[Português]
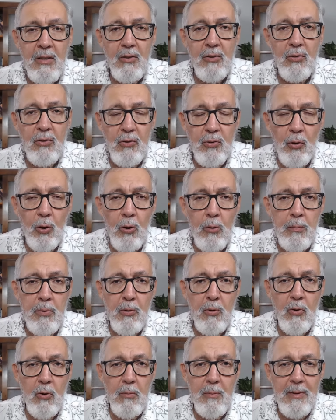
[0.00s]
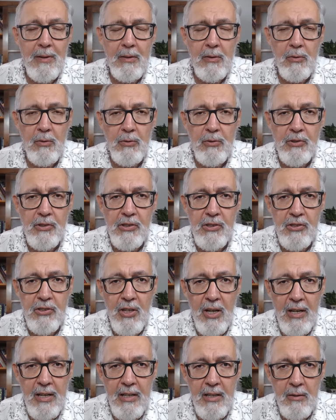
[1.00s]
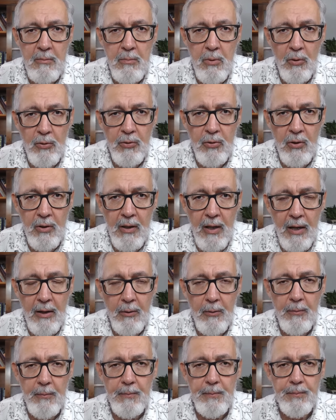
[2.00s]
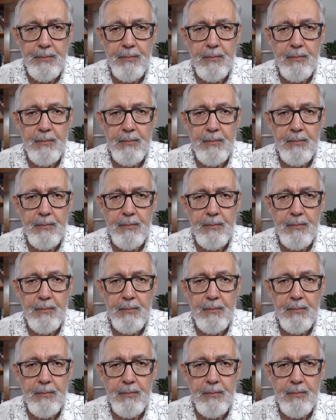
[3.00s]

sob o comando de Jair Bolsonaro.